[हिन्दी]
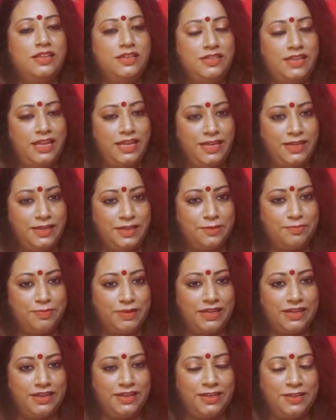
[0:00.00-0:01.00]
नहीं कर
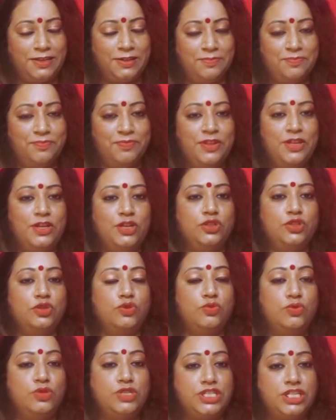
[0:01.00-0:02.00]
पा रहे हैं तो
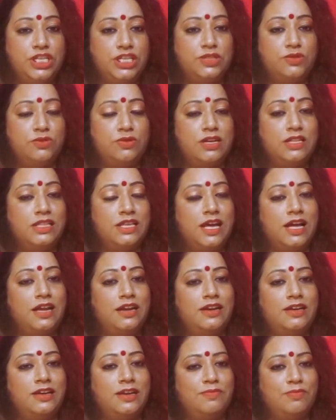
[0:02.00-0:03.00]
कुछ चीज़ों का
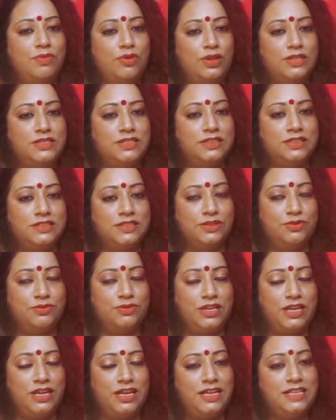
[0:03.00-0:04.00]
ध्यान रखना बहुत ज़्यादा
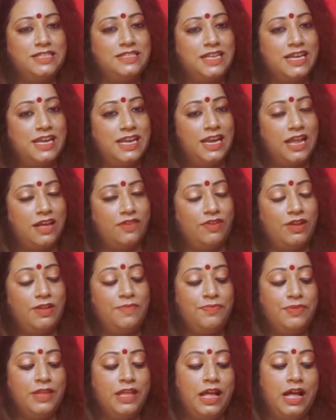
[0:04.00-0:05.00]
ज़रूरी है इसके अलावा
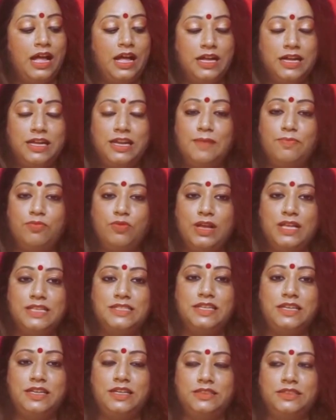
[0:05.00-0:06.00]
अगर आपको
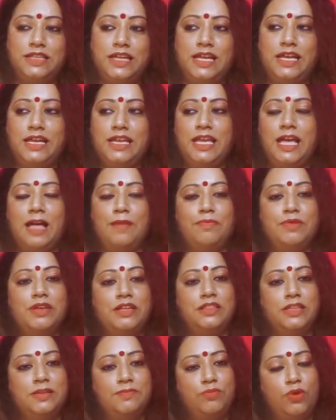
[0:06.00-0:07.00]
ऐसा लगता है कि आपके
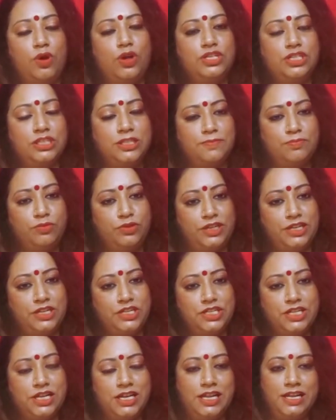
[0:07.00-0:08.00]
अंदर बहुत ज़्यादा
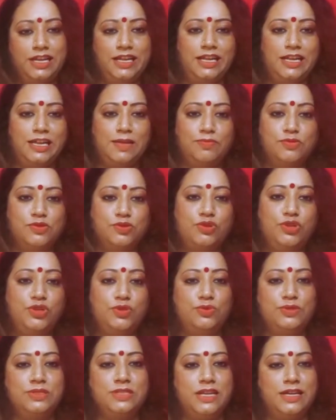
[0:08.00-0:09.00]
पोटेंशियल है लेकिन आप उसको
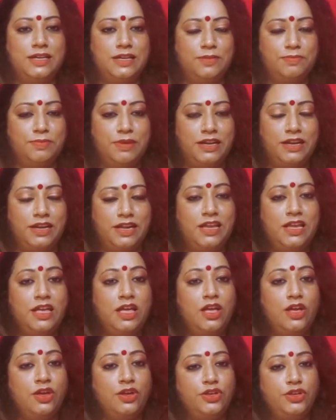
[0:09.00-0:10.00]
यूज़ नहीं कर पा रहे
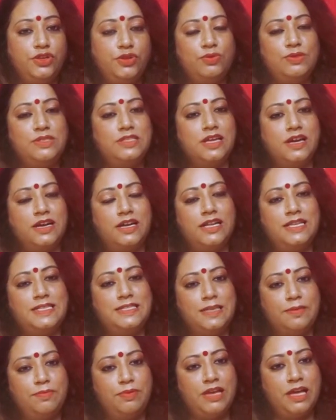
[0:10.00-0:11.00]
हैं यूज़ करने
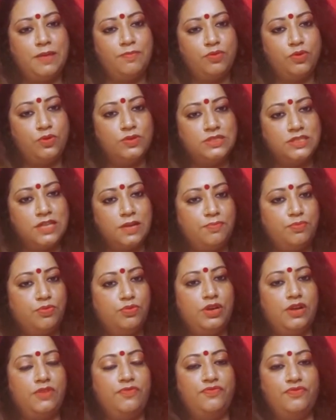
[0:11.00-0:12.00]
से भी आपको उसका
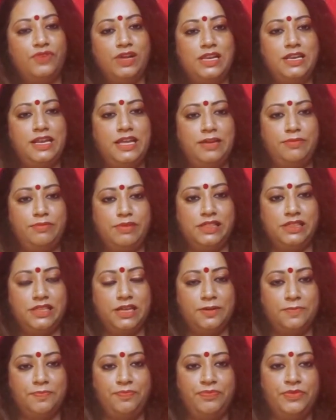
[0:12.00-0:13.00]
पूरा फल नहीं
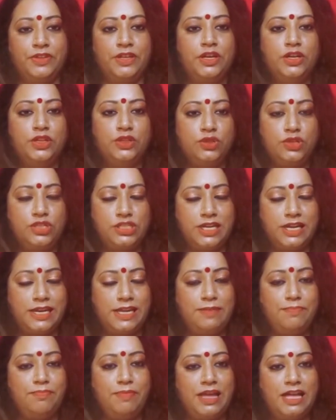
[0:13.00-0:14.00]
मिलता तो
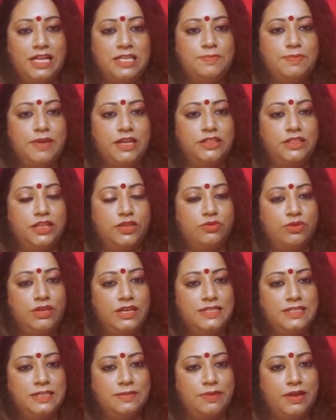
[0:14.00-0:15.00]
चलिए मैं आज बात
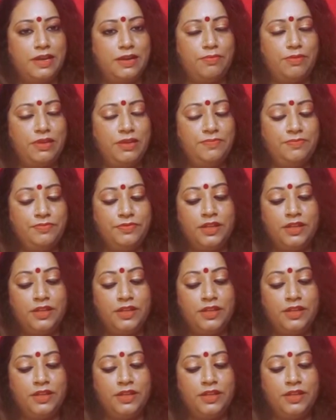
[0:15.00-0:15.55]
करूँगी इसी बारे में